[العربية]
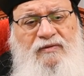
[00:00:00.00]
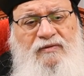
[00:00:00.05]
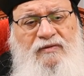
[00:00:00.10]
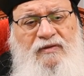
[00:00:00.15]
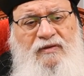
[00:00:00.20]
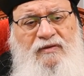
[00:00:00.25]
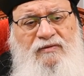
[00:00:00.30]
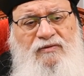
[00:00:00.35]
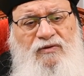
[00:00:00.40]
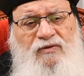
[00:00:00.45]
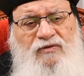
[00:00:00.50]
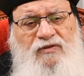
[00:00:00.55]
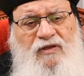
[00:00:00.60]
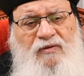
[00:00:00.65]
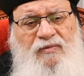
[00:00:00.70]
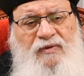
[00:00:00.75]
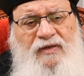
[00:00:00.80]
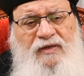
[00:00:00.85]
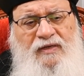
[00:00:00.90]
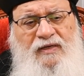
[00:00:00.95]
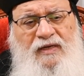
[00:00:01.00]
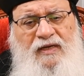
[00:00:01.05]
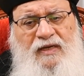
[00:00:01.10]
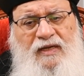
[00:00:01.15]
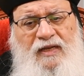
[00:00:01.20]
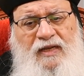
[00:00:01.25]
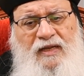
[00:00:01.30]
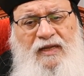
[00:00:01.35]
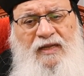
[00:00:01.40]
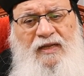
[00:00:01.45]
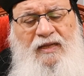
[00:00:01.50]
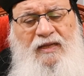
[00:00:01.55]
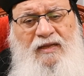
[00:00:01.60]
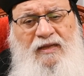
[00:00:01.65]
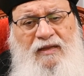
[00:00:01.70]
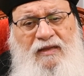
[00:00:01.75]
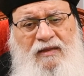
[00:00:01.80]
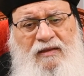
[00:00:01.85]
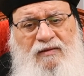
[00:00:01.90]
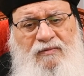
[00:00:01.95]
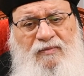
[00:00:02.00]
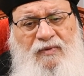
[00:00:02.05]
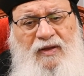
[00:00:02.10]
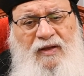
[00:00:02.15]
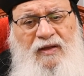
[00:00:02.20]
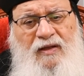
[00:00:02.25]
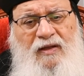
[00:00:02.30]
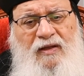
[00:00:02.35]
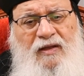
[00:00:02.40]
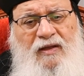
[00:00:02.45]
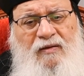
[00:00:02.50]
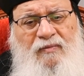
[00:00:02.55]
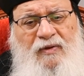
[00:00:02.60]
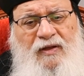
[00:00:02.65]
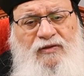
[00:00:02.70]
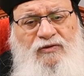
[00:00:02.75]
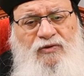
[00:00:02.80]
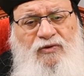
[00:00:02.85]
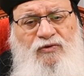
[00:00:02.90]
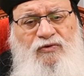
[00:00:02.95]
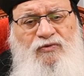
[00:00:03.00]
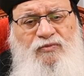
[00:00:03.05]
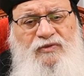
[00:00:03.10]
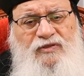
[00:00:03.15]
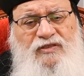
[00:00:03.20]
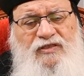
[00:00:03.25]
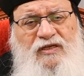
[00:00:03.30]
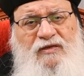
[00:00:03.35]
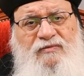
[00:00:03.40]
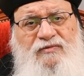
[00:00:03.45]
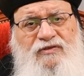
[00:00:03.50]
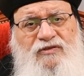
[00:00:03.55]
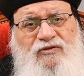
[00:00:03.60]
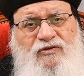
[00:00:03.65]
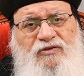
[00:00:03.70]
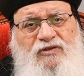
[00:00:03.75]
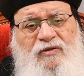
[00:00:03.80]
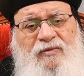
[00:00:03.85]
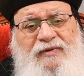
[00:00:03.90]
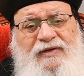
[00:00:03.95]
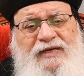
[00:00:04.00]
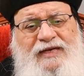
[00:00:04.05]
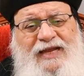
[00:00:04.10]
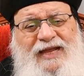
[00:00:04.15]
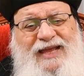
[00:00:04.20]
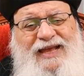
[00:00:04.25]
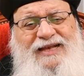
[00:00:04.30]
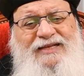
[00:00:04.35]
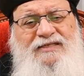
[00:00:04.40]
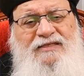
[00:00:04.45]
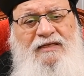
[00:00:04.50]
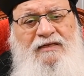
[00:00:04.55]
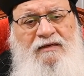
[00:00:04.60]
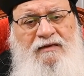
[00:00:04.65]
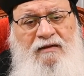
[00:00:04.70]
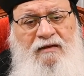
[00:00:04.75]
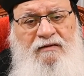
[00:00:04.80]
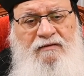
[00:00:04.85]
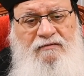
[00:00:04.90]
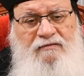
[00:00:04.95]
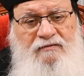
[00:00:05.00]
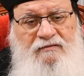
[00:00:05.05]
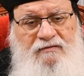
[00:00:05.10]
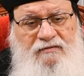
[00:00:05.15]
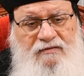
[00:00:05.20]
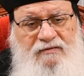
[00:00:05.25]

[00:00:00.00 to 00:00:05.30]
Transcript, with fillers: آه، تعتبر آه، بقائها بعد غروب الشمس تعتبر نجاسة للأرض